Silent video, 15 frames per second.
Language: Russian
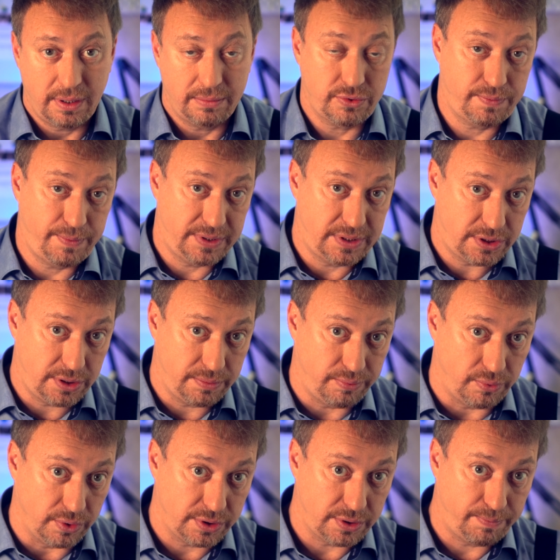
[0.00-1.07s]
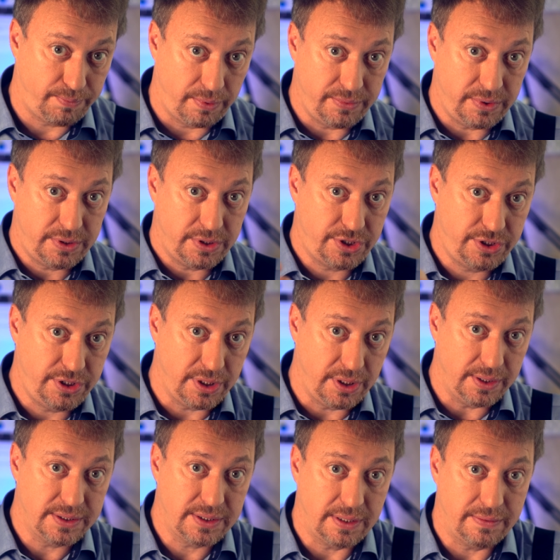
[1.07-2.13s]
Может быть, даже больше. Помните,
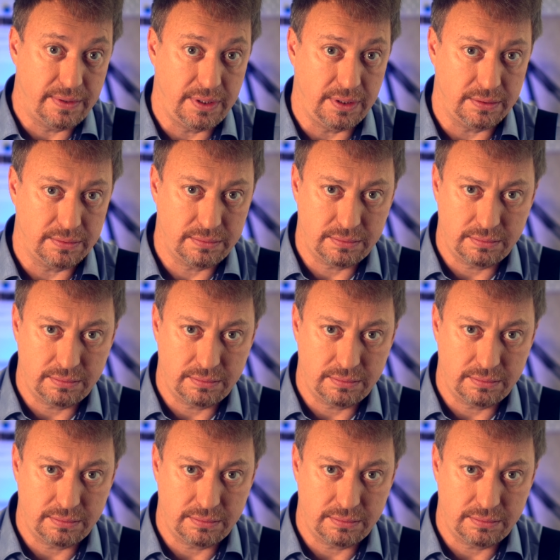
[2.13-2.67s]
Штирлиц говорил,